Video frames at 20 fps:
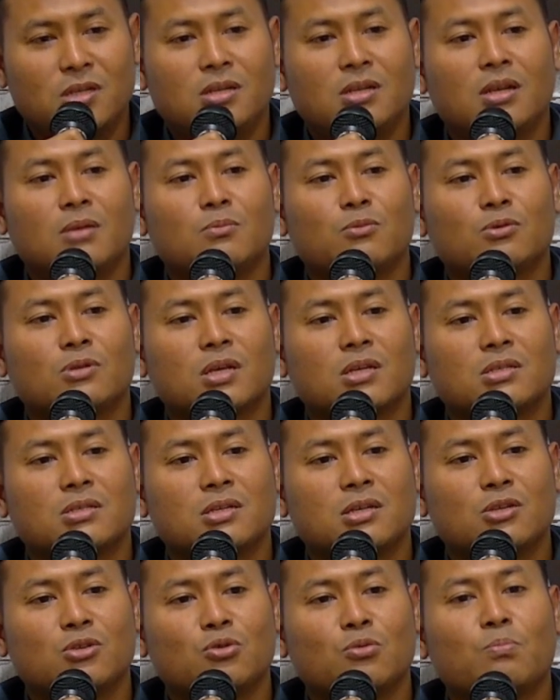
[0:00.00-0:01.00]
dan
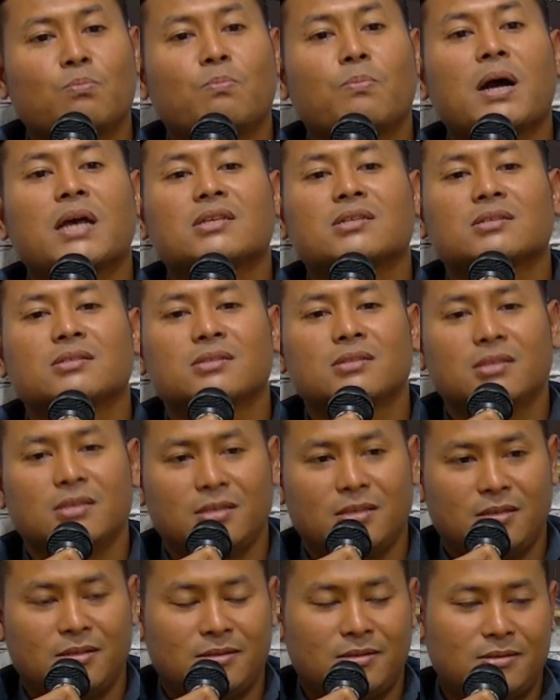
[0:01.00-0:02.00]
mutasi itu
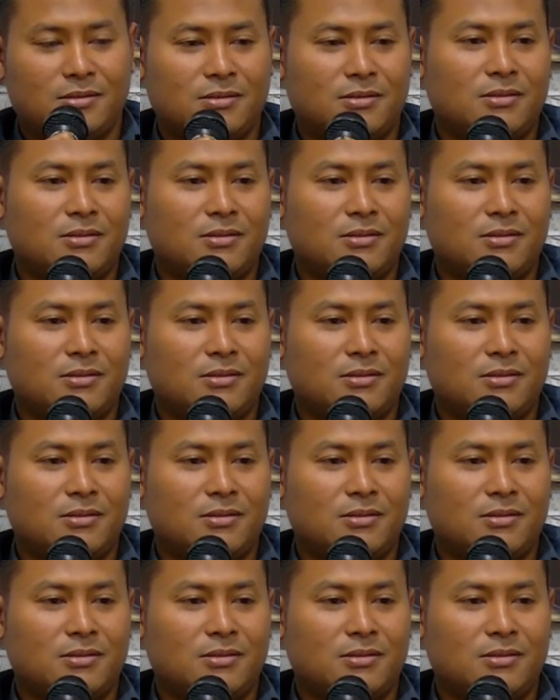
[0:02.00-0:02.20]
pasti.